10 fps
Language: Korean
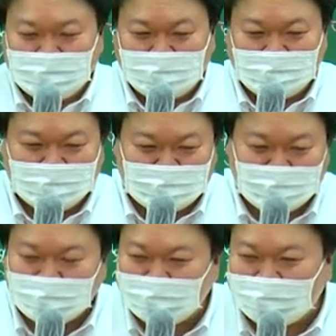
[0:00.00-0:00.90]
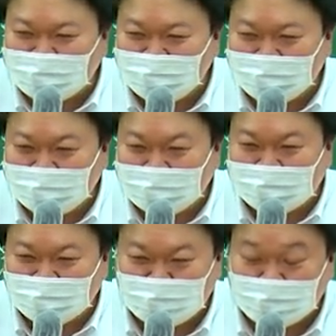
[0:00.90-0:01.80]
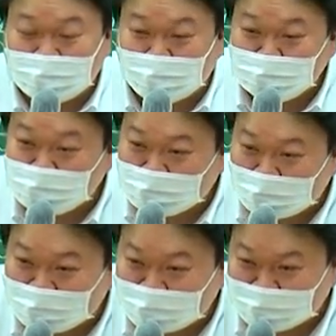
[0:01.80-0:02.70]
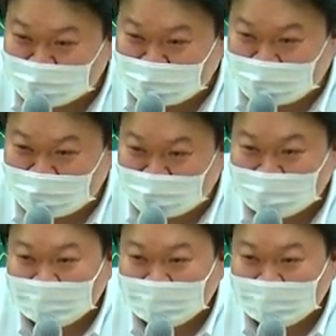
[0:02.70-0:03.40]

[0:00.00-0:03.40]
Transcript: 이거 소개를 해줬는데 그게 주가가 엄청 내려가는 거야.